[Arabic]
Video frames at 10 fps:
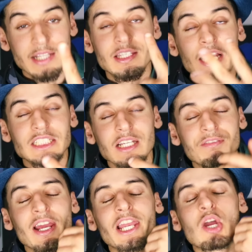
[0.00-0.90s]
حتى كاس
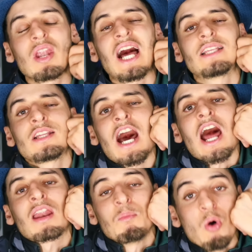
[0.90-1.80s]
افريقيا والله حتى
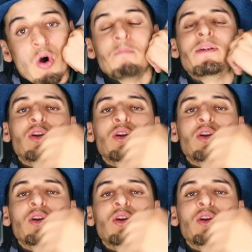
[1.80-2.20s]
نحرموهم